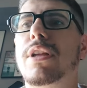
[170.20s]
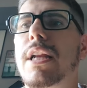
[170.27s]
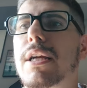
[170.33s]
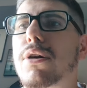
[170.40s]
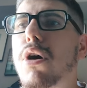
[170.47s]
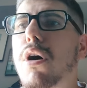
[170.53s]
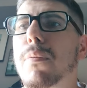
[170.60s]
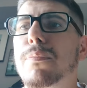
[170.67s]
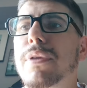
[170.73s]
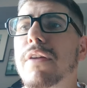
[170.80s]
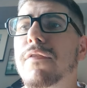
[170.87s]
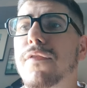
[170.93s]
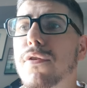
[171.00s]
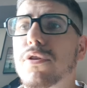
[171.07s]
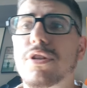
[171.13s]
delle coppie,
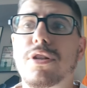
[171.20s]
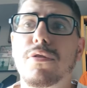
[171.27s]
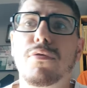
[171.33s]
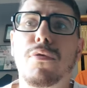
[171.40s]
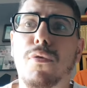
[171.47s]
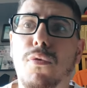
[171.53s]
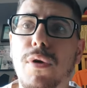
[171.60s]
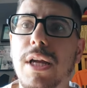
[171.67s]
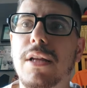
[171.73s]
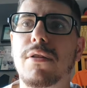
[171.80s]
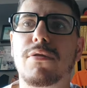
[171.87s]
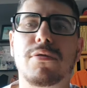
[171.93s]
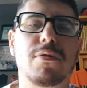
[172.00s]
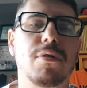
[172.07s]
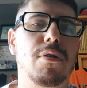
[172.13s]
forse un
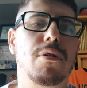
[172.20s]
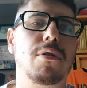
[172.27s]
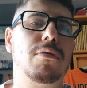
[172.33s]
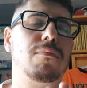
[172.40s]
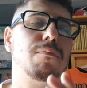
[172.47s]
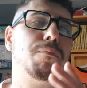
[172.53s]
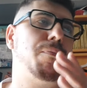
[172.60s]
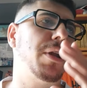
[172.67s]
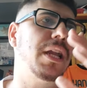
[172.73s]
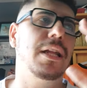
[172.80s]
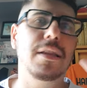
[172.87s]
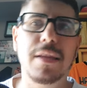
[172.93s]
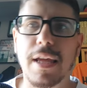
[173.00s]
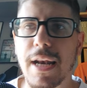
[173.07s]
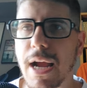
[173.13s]
quinto lo
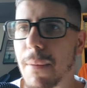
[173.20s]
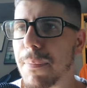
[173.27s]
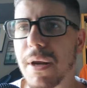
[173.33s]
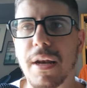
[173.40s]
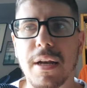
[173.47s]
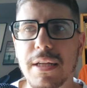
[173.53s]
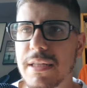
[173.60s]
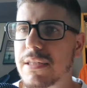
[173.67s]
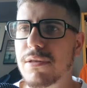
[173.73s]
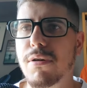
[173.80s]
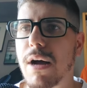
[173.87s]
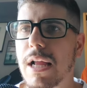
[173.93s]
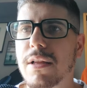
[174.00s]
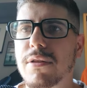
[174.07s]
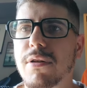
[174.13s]
prenderà per le liste o
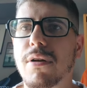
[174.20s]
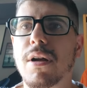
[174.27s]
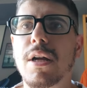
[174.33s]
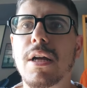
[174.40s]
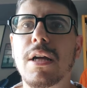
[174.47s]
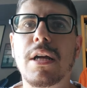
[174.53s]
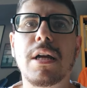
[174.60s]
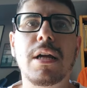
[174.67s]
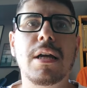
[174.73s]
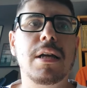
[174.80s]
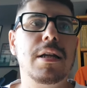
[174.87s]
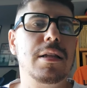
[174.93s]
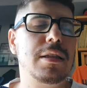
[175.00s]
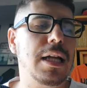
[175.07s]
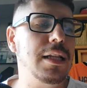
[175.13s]
altro,
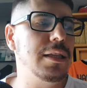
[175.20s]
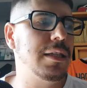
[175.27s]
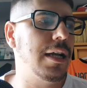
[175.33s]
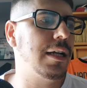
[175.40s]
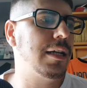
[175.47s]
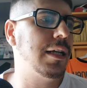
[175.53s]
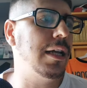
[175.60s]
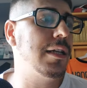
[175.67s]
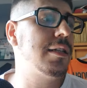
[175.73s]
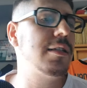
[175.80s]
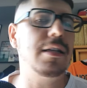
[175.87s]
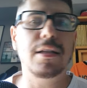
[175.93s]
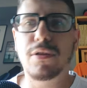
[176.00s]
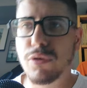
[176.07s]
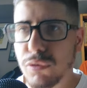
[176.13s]
Tant'è che
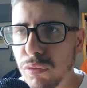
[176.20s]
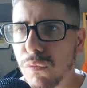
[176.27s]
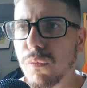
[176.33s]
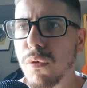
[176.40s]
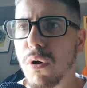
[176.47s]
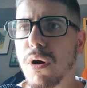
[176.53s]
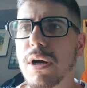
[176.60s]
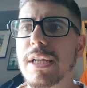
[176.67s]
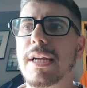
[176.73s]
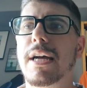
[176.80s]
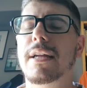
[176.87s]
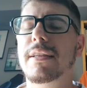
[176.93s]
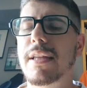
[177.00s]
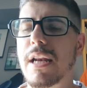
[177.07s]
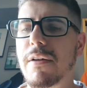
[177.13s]
se tu vuoi
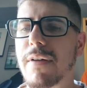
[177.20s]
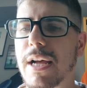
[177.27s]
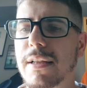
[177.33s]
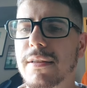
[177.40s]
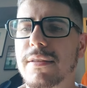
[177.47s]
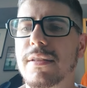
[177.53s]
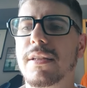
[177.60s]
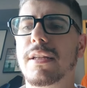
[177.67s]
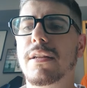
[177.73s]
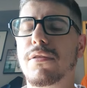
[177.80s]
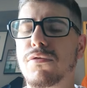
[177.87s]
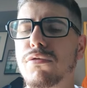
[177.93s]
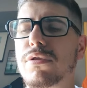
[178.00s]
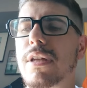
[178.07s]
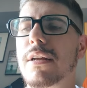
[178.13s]
andare avanti in
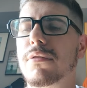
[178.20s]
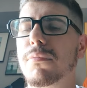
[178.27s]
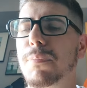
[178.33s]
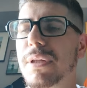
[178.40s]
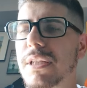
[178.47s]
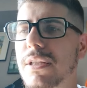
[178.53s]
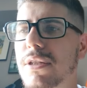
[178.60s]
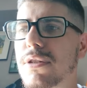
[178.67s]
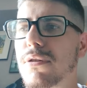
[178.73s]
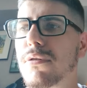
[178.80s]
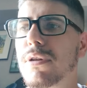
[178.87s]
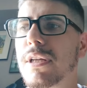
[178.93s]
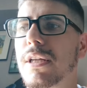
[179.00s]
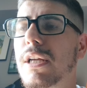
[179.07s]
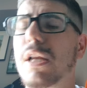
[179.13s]
tutte le
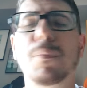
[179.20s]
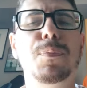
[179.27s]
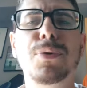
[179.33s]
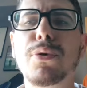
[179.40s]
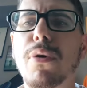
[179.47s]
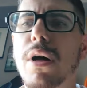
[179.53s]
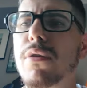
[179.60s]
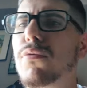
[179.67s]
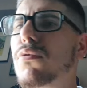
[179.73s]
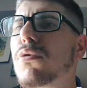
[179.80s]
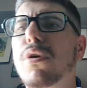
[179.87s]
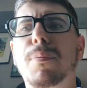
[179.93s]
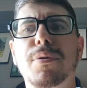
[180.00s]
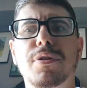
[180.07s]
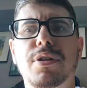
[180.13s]
competizioni il più a
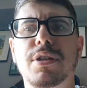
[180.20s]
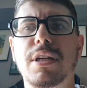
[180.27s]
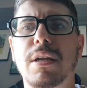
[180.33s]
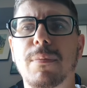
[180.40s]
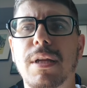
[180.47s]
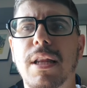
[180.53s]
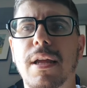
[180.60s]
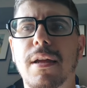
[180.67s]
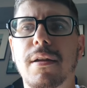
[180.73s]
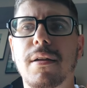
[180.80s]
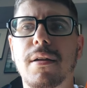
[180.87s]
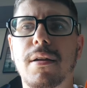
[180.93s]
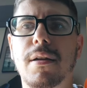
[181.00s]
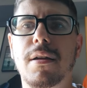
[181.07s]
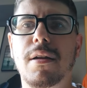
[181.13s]
lungo possibile,
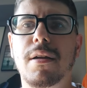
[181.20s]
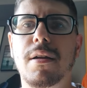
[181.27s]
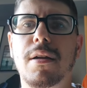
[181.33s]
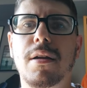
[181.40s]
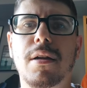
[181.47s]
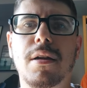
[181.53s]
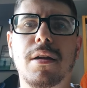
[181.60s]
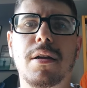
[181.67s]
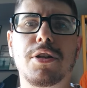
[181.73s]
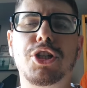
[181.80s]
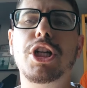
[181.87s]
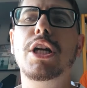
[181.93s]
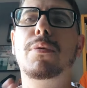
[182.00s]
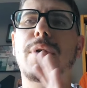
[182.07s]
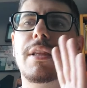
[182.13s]

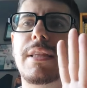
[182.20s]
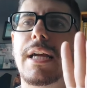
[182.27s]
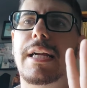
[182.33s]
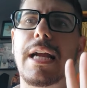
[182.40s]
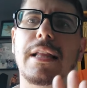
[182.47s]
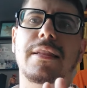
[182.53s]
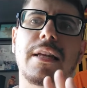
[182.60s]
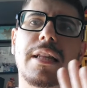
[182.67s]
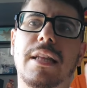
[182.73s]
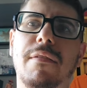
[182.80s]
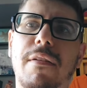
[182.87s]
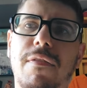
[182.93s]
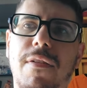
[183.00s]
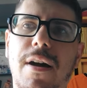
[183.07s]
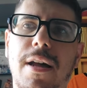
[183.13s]
5 attaccanti li
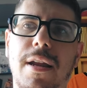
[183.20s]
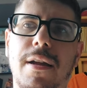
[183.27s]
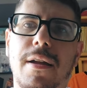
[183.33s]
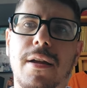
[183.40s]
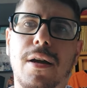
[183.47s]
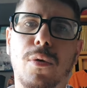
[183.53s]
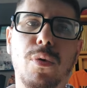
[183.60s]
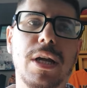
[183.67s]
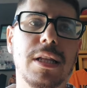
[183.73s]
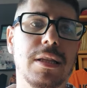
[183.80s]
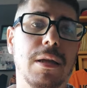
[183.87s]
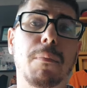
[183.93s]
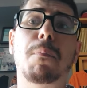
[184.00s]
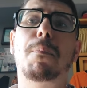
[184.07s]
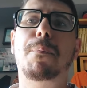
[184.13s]
devi fare.
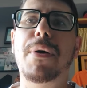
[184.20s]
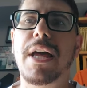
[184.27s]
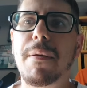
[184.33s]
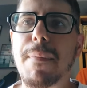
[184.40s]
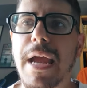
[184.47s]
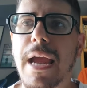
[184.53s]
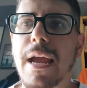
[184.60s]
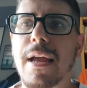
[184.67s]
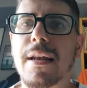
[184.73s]
Quindi per me